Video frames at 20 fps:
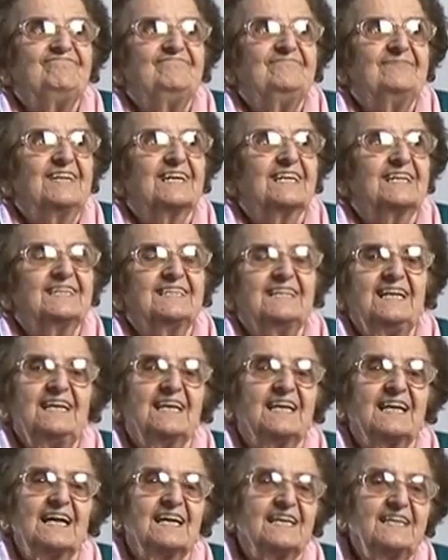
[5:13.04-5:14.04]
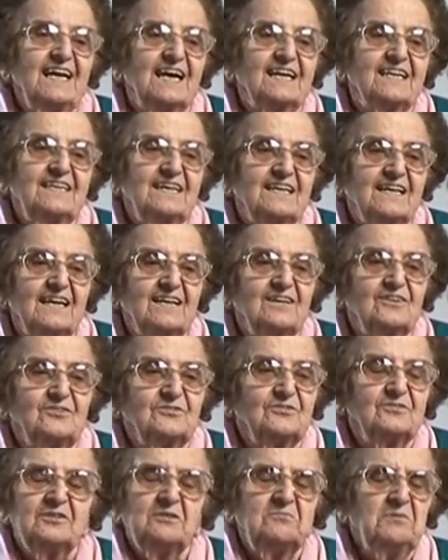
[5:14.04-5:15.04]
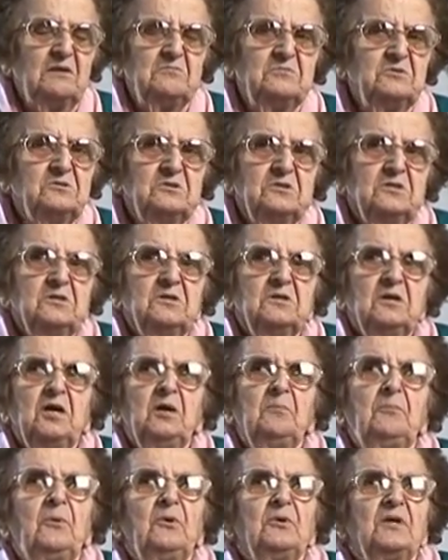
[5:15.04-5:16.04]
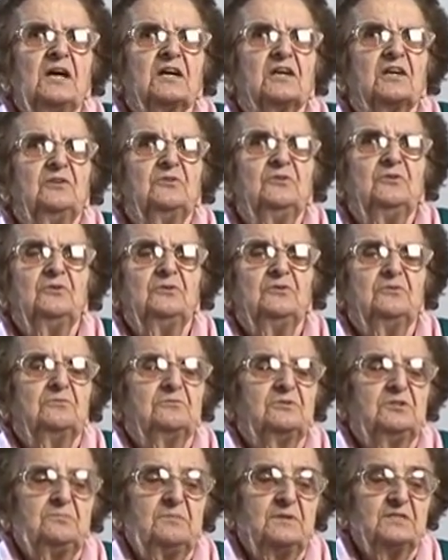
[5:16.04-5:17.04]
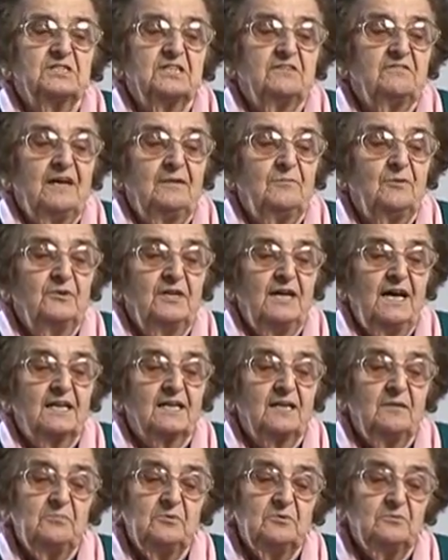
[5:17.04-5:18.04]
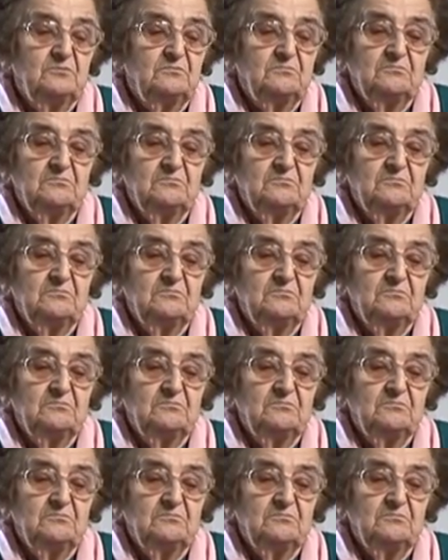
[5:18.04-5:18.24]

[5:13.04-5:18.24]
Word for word: una, delle gran chiacchiere, ecco, abbiamo, e poi anche noi non ci pensavamo neanche più.